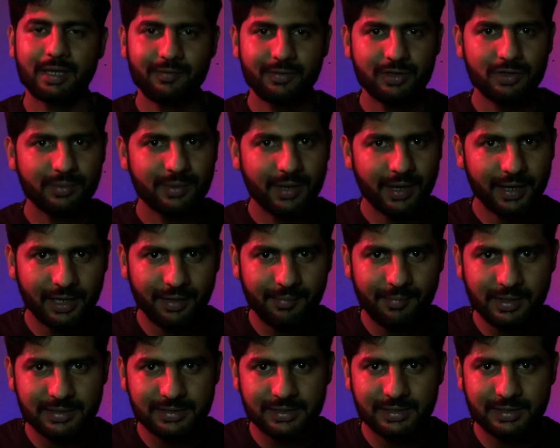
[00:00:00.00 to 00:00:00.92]
ये वीडियो बनाने का
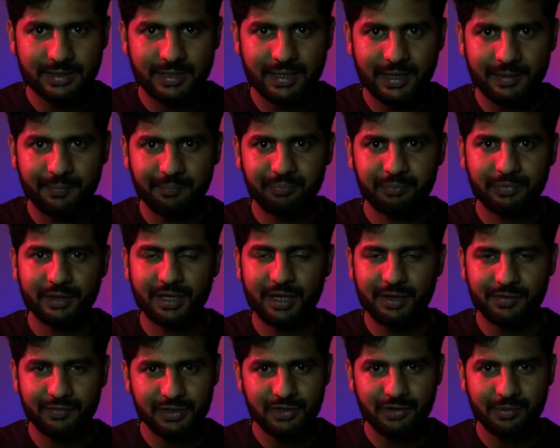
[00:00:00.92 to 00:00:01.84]
मकसद क्या है
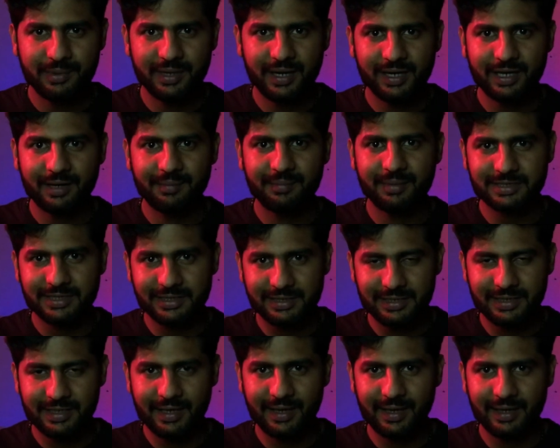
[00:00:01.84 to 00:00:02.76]
ये वीडियो बनाने का
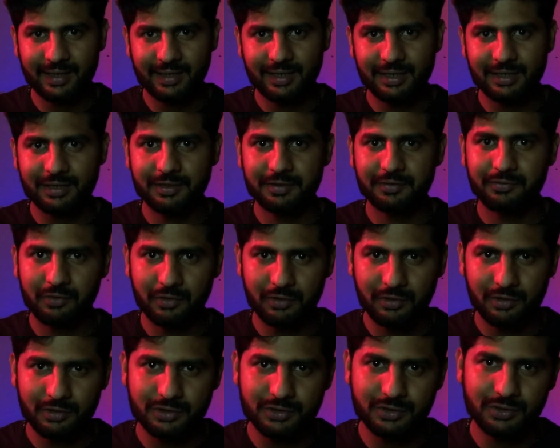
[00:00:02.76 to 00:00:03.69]
मकसद ये है कि वो
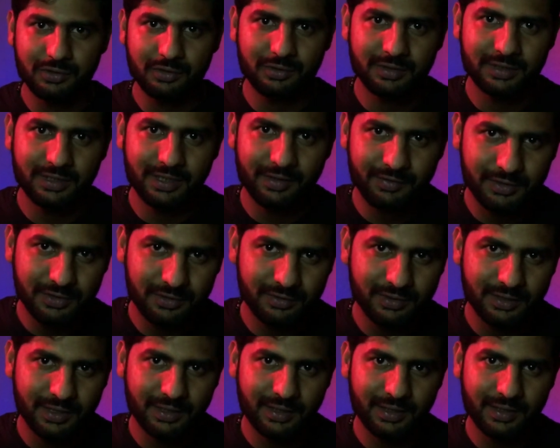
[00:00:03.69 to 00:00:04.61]
लोग जो ये वीडियो
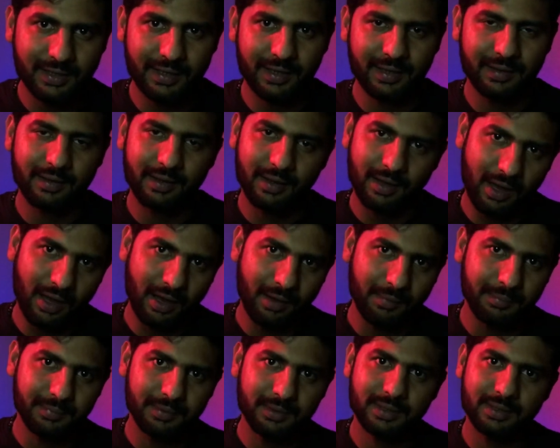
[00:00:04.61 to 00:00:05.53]
देख रहे हैं
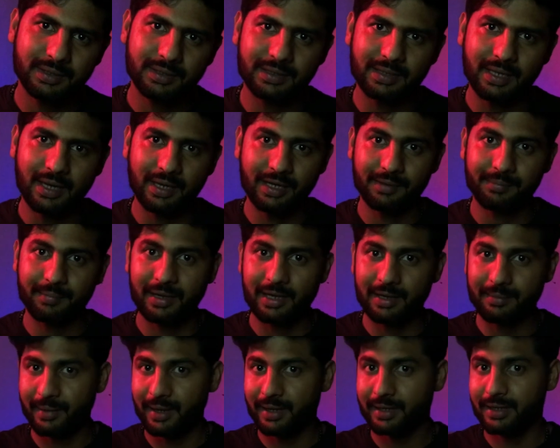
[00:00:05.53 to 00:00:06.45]
आप या अगर
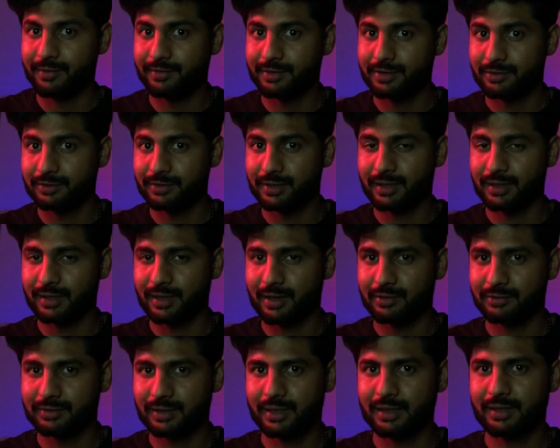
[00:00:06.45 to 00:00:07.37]
पहले मैं ये वीडियो देख
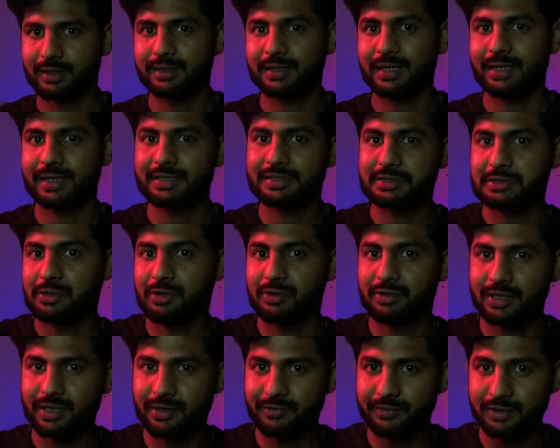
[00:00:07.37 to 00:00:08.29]
रहा होता या किसी
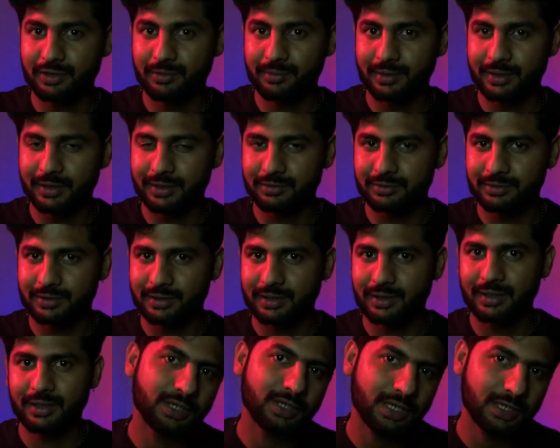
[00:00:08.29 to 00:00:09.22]
और ने ये वीडियो बनाई होती
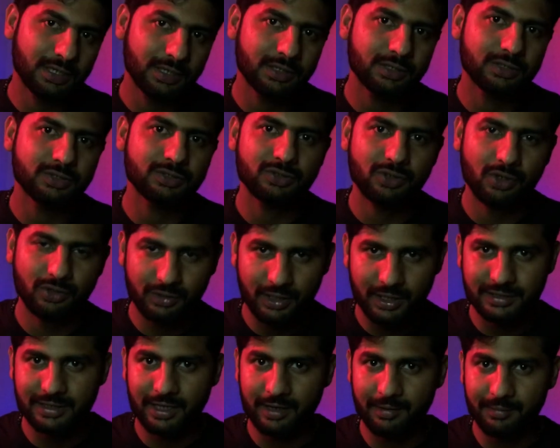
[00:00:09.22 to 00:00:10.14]
ये
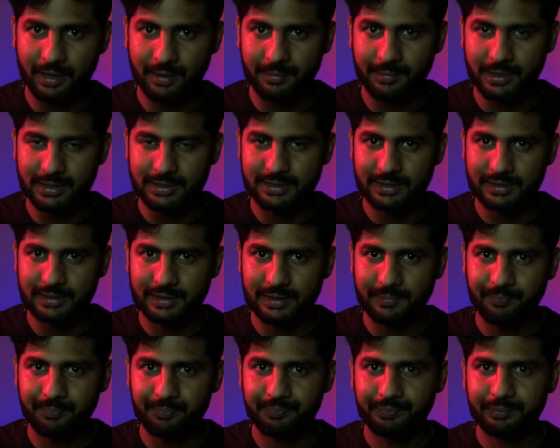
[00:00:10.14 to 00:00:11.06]
चौदह हज़ार मेरा बच
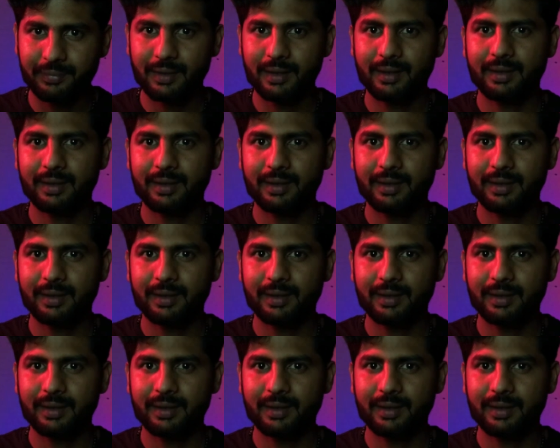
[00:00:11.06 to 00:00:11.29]
जाता